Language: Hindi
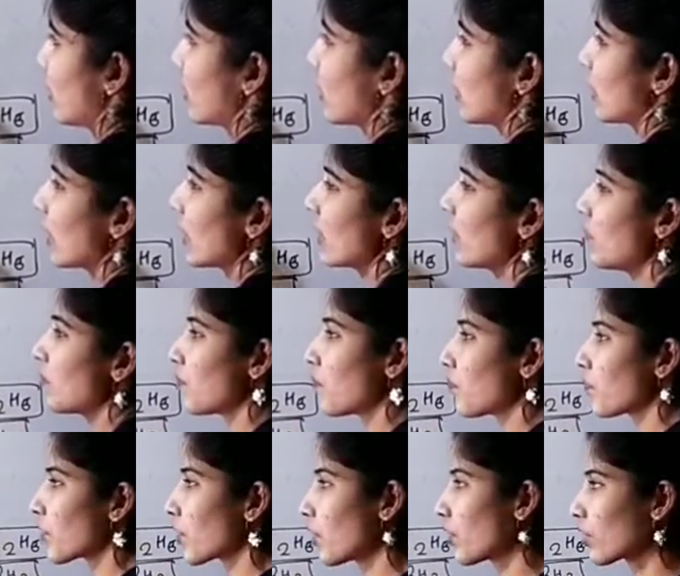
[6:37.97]
ठीक है
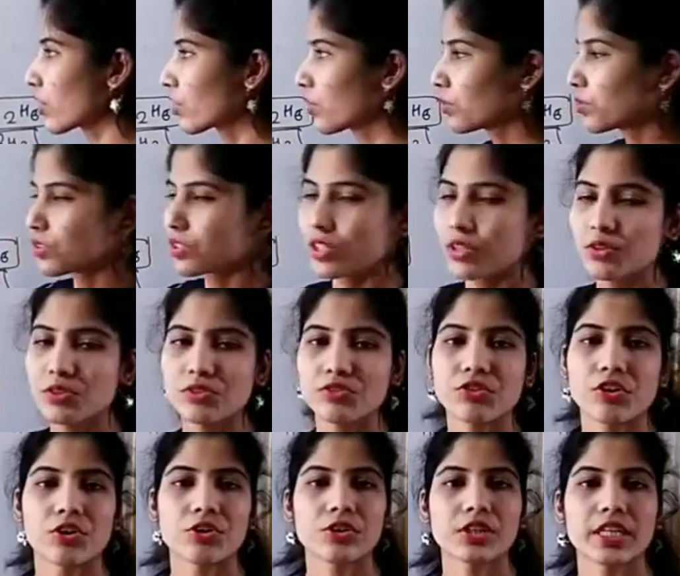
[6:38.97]
और कौन सा रूल
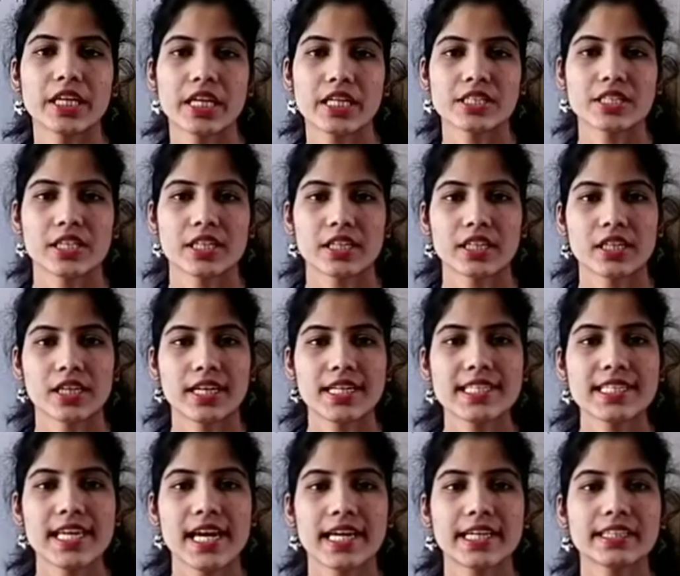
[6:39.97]
फॉलो किया जाएगा
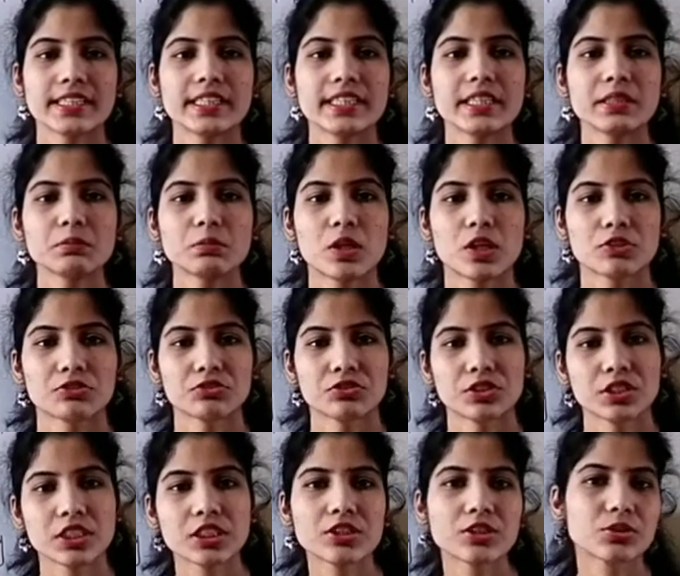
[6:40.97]
गाइज एंटी
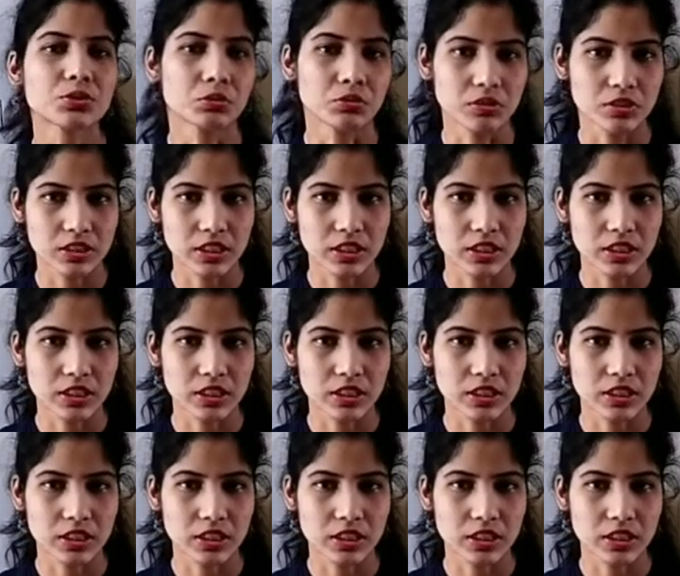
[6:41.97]
मार्फोनिक रूल